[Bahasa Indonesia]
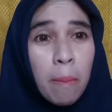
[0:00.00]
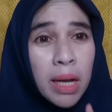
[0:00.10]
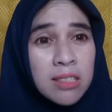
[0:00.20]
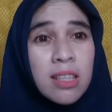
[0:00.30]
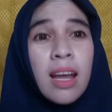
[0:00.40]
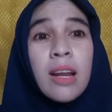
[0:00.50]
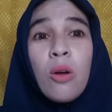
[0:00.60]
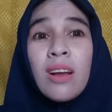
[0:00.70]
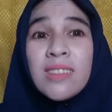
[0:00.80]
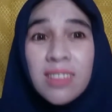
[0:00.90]
Pasti
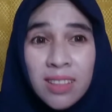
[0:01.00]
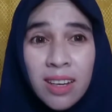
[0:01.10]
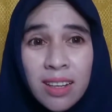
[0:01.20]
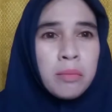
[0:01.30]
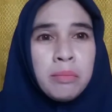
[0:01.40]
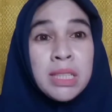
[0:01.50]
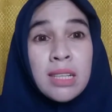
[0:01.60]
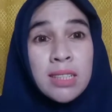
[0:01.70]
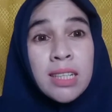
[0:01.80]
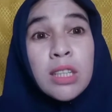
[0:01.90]
ada orang ketiga,
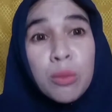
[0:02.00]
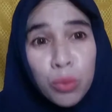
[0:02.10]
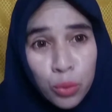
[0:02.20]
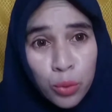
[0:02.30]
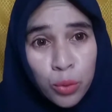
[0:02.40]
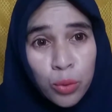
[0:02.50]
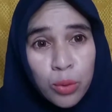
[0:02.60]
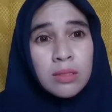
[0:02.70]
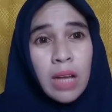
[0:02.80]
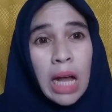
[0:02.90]
bisa saja terbunuh
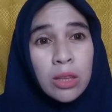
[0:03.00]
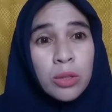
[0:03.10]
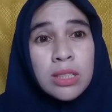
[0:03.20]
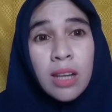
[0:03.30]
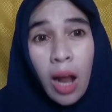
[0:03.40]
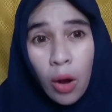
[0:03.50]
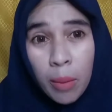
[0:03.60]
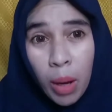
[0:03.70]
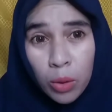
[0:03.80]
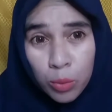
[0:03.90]
atau diserang
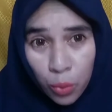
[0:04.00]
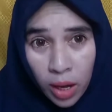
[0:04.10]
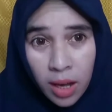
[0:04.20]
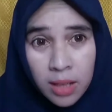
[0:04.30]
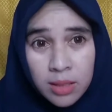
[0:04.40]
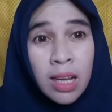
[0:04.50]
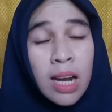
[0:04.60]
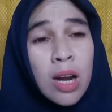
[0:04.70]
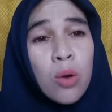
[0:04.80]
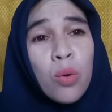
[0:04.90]
oleh makhluk buas
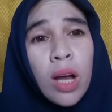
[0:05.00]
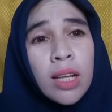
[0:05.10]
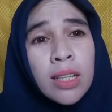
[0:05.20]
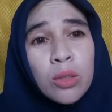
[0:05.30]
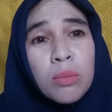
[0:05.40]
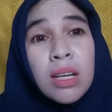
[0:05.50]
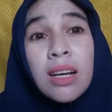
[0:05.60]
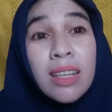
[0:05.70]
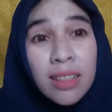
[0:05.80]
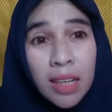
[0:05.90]
karena lukanya itu
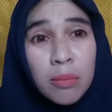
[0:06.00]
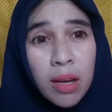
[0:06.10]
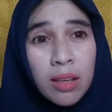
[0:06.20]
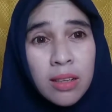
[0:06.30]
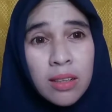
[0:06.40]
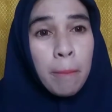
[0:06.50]
mengerikan, mah.